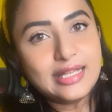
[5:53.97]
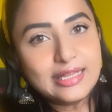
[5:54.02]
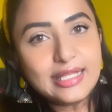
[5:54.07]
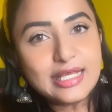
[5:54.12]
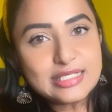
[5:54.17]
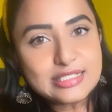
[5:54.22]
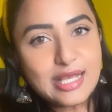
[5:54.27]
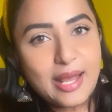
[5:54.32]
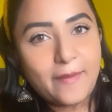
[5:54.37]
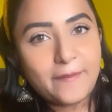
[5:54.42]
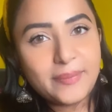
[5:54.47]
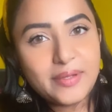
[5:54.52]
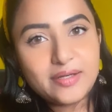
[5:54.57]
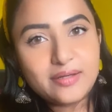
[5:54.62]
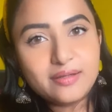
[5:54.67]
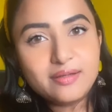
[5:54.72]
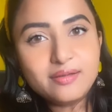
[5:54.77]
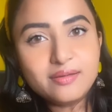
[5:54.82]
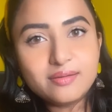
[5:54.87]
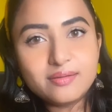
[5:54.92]
ஹெல்த்தியாக
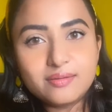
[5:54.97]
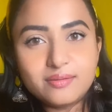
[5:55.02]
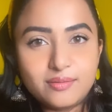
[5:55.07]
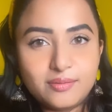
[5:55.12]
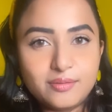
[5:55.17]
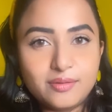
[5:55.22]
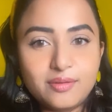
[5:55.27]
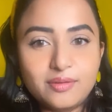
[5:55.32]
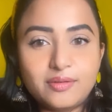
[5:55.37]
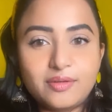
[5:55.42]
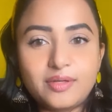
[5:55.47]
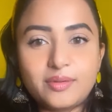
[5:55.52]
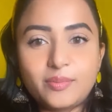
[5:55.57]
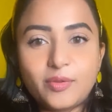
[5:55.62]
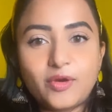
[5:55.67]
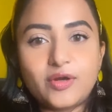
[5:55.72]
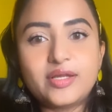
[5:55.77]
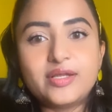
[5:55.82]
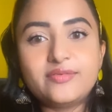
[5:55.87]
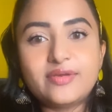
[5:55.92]
சாப்பிட்டுட்டு உங்களோட
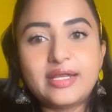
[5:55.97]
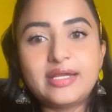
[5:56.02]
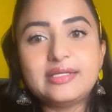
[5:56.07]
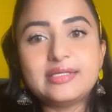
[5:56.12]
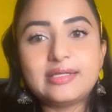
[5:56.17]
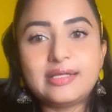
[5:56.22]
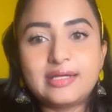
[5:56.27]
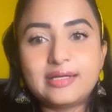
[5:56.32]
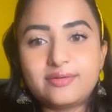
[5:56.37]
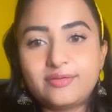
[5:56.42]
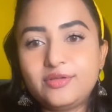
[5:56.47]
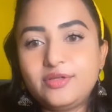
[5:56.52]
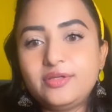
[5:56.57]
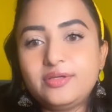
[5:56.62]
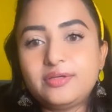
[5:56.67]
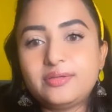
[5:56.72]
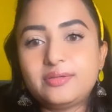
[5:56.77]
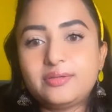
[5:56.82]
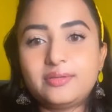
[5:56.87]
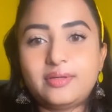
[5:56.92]
பாடி வெயிட்டை நீங்கள் வந்து
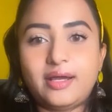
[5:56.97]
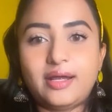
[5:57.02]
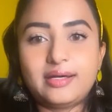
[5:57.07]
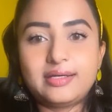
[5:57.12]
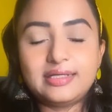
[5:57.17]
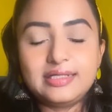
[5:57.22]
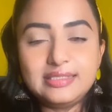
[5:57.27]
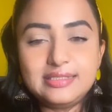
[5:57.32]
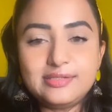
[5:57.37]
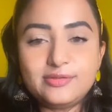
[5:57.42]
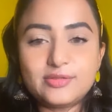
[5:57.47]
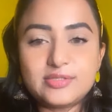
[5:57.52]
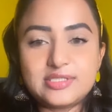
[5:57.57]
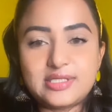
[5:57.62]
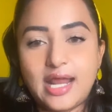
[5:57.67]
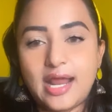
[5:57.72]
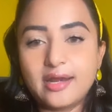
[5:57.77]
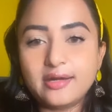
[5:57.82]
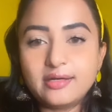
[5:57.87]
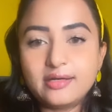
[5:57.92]
அட்லீஸ்ட் ஒரு
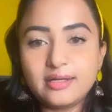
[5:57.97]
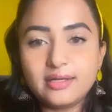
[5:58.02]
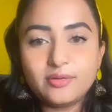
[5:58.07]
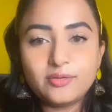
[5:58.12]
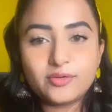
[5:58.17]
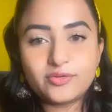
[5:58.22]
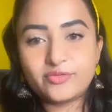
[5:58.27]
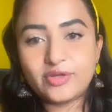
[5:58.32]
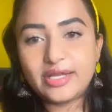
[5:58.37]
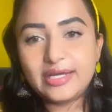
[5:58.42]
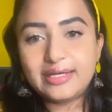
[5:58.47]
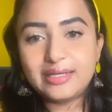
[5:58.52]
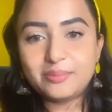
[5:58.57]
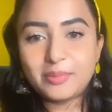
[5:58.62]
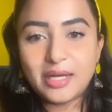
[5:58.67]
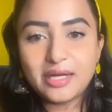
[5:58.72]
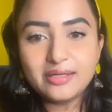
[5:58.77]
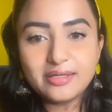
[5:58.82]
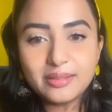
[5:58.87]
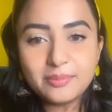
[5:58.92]
ஸ்டாண்டர்டான ஒரு
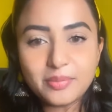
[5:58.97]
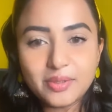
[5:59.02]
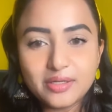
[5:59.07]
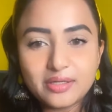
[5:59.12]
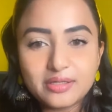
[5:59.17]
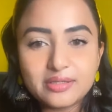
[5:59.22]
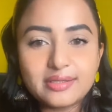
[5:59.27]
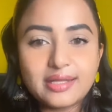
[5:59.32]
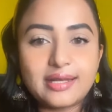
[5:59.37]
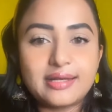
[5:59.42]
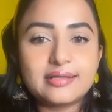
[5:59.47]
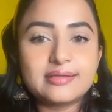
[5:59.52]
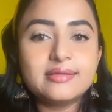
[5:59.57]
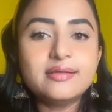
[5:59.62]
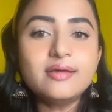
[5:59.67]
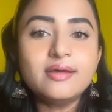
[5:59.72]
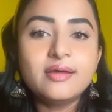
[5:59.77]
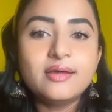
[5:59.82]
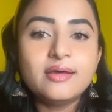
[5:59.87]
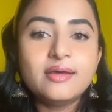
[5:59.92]
வெயிட்டில் மெயின்டைன் பண்ணுறது
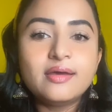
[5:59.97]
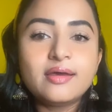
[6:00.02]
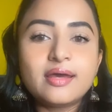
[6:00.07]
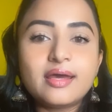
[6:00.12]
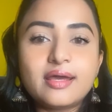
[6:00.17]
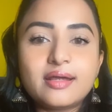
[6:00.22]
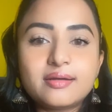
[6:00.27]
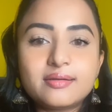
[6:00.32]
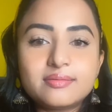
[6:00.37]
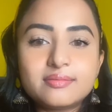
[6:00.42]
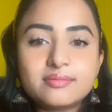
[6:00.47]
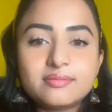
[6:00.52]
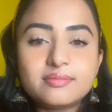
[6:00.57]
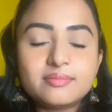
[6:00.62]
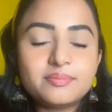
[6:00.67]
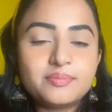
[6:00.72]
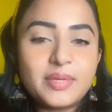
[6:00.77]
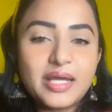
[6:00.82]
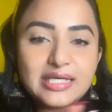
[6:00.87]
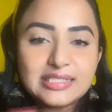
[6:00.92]
நல்லது அண்ட்
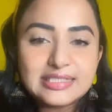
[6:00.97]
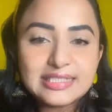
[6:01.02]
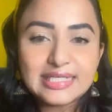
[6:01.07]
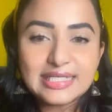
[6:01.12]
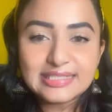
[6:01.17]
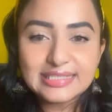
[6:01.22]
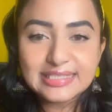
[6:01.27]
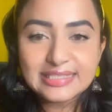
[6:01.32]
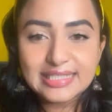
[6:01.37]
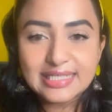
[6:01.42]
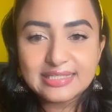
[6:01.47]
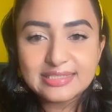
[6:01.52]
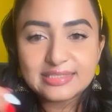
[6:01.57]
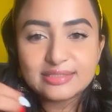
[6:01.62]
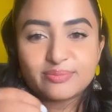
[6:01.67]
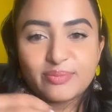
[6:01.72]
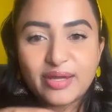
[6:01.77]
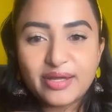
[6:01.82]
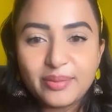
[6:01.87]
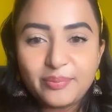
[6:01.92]
பேசிக்
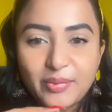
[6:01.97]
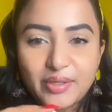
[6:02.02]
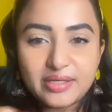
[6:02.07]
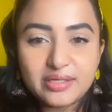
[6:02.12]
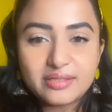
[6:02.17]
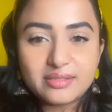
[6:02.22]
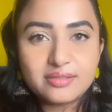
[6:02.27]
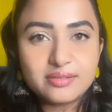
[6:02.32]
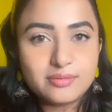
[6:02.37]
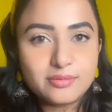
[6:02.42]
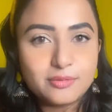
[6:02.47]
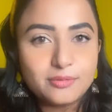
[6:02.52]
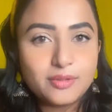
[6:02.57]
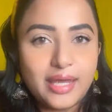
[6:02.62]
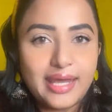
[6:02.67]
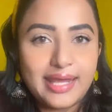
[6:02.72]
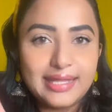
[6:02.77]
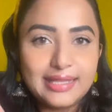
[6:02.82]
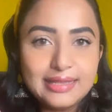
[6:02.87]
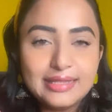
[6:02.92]
எக்ஸசைசஸ் மாதிரி பண்ணிட்டு
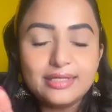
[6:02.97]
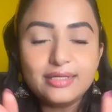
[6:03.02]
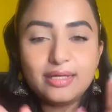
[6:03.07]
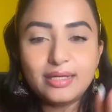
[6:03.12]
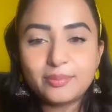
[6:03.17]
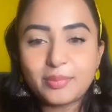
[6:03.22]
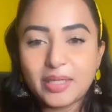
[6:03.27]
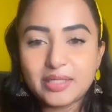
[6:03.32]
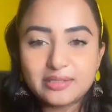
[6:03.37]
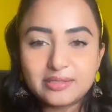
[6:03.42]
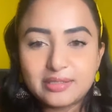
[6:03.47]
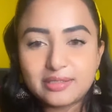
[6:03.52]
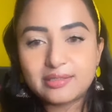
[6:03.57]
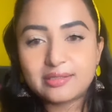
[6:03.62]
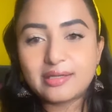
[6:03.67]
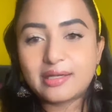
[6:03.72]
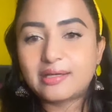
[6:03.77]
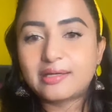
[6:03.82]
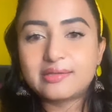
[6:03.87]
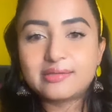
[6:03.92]
உங்கள் ஹெல்த்தை நீங்கள்
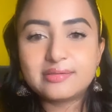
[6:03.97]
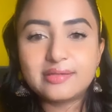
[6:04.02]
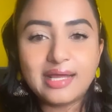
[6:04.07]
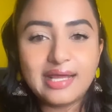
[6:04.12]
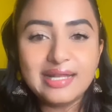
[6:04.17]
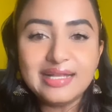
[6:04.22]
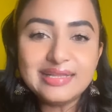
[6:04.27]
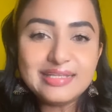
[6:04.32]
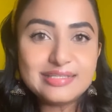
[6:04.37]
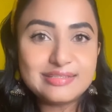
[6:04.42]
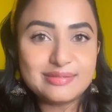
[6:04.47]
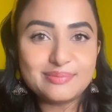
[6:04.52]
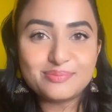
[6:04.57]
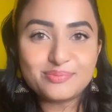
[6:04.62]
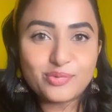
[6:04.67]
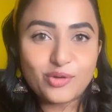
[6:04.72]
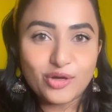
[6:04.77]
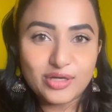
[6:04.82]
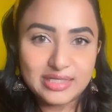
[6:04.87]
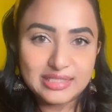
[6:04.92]
பார்த்துக்கிறது நல்லது ஹெல்த் இஸ்
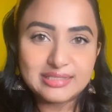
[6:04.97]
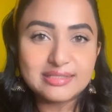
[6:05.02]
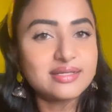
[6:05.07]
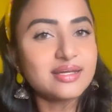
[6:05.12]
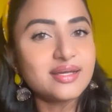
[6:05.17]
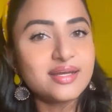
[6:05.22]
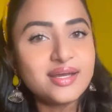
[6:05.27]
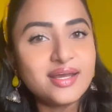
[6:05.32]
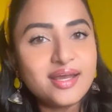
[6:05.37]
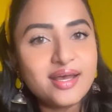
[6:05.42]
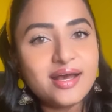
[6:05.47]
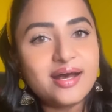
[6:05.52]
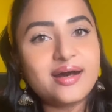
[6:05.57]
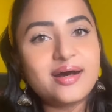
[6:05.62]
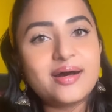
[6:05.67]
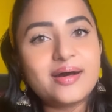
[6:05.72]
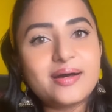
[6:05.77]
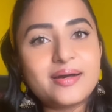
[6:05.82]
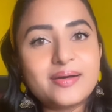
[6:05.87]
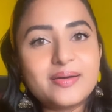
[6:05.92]
இம்பார்ட்டண்ட்
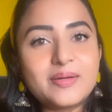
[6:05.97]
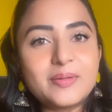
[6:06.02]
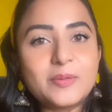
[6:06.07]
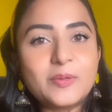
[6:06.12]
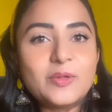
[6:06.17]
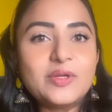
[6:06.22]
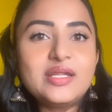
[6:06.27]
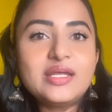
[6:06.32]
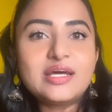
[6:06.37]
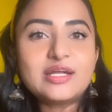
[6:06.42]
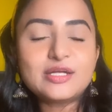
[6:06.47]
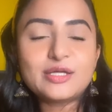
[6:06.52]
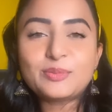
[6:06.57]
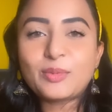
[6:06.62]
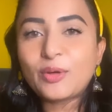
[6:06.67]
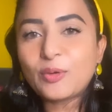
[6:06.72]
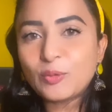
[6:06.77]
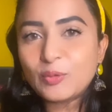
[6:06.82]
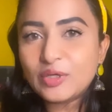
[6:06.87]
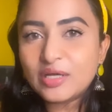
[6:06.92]
ஒல்லியாக
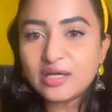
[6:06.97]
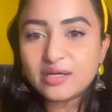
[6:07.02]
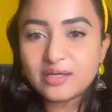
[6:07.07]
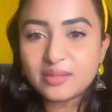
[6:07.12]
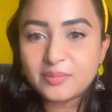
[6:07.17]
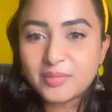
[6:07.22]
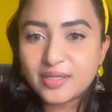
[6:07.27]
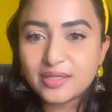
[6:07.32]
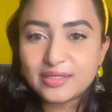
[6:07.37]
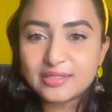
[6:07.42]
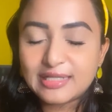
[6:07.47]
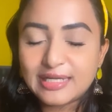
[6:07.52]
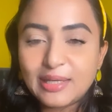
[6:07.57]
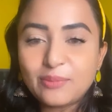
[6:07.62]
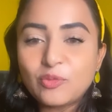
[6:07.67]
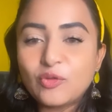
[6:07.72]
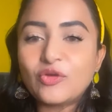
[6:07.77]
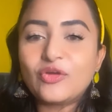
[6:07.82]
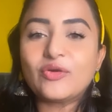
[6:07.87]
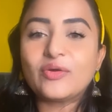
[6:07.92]
இருக்கமா குண்டாக
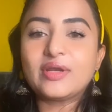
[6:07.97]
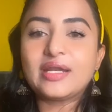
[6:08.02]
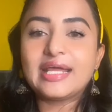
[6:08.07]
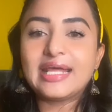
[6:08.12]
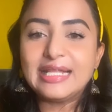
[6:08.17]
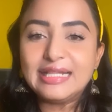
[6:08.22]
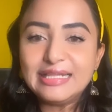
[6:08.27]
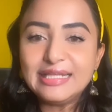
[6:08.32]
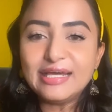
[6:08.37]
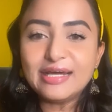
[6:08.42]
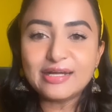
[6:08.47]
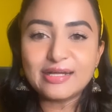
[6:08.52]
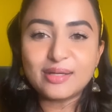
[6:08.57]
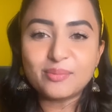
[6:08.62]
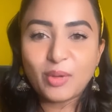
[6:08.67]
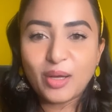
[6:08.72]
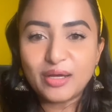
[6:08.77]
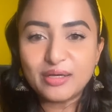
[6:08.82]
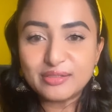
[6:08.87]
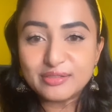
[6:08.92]
இருக்கமாங்கிறதுலாம் முக்கியம் இல்லை ஹெல்த்தியாக
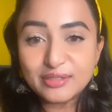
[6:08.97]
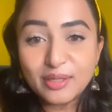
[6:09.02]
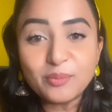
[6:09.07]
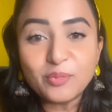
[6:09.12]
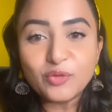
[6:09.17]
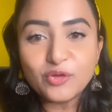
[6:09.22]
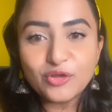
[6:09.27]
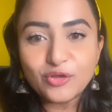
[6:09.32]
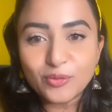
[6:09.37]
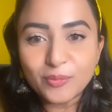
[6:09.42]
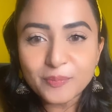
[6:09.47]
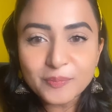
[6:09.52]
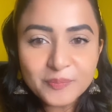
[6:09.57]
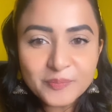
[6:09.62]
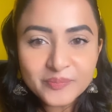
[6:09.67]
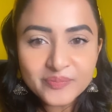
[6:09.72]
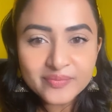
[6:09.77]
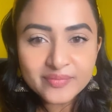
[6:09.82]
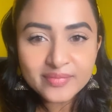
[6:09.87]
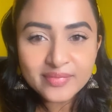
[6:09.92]
இருக்கமாங்கிறது தான் முக்கியம்
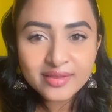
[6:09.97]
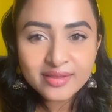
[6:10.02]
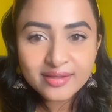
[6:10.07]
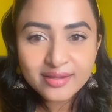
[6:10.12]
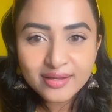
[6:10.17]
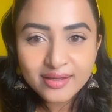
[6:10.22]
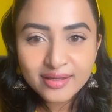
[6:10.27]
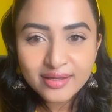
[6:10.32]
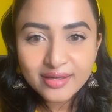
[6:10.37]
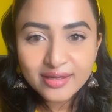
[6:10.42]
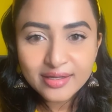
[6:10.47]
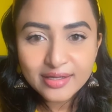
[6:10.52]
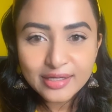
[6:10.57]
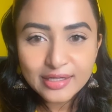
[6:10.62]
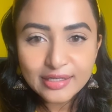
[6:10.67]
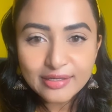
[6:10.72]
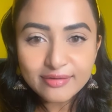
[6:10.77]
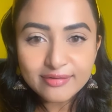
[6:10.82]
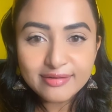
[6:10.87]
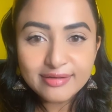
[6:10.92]

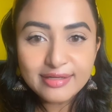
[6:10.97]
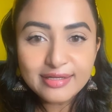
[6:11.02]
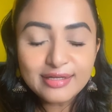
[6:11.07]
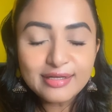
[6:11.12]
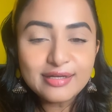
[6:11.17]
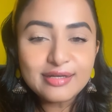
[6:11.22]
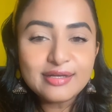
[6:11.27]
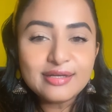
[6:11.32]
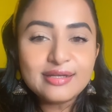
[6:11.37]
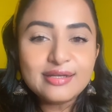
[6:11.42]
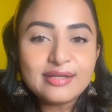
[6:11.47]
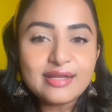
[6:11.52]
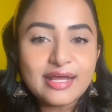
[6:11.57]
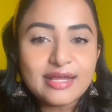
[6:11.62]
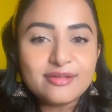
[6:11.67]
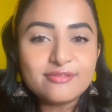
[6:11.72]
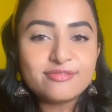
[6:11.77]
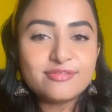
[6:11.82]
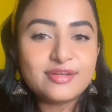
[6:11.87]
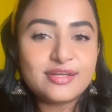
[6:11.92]
ரியல்
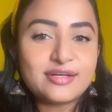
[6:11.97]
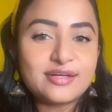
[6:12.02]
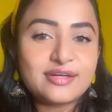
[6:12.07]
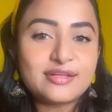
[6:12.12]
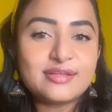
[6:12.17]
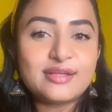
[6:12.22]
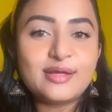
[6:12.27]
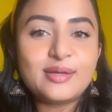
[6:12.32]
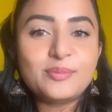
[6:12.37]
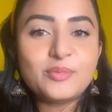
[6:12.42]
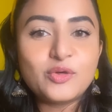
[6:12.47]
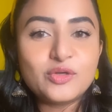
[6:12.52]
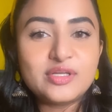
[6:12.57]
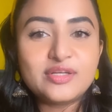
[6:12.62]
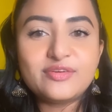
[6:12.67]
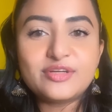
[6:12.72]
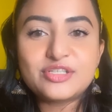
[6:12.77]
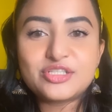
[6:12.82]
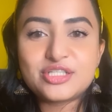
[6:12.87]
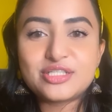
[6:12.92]
லைஃப்பில் நடந்த
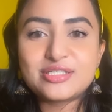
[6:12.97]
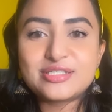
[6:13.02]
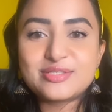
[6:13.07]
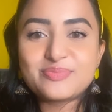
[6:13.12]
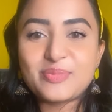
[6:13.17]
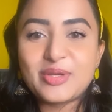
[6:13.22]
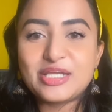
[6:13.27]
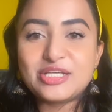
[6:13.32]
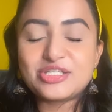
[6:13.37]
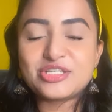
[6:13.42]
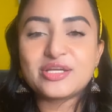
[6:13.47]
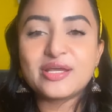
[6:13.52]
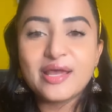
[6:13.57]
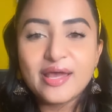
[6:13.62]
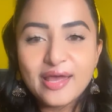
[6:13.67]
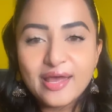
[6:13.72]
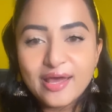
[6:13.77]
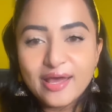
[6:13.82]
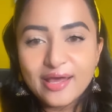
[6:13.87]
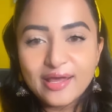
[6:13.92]
மோட்டிவேஷன் ஸ்பீச்
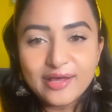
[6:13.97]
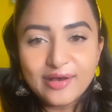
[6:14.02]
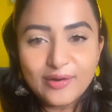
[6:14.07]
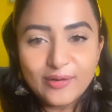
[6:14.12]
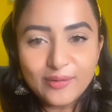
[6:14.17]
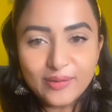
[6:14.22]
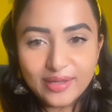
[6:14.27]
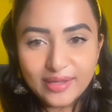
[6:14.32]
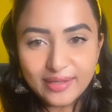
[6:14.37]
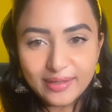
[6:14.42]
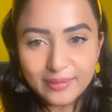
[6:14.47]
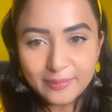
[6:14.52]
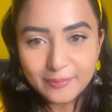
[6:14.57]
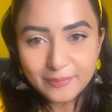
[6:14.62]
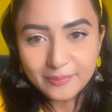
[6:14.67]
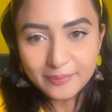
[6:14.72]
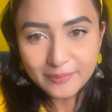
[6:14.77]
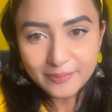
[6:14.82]
ஓகே